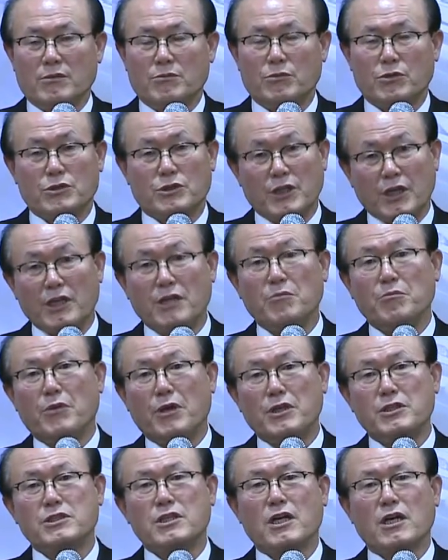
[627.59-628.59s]
뭐 제리
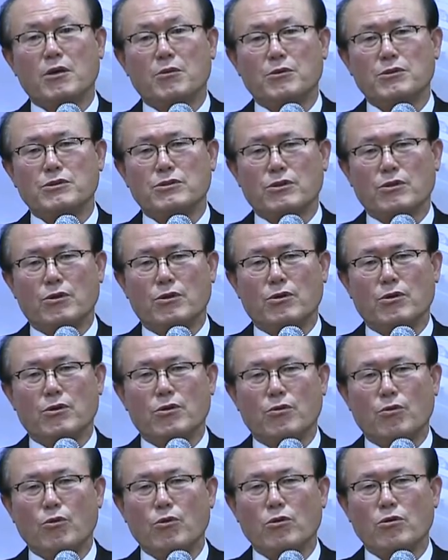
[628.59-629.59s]
메시아가 와서
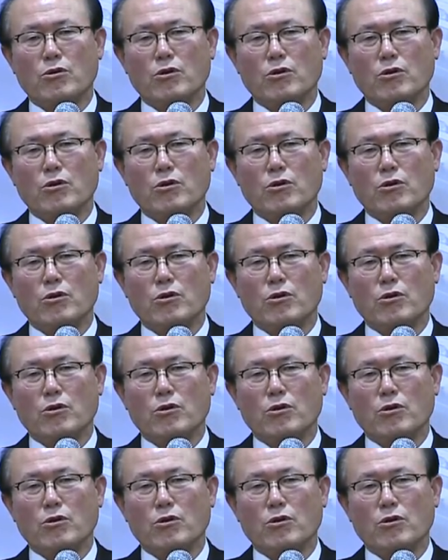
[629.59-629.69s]
올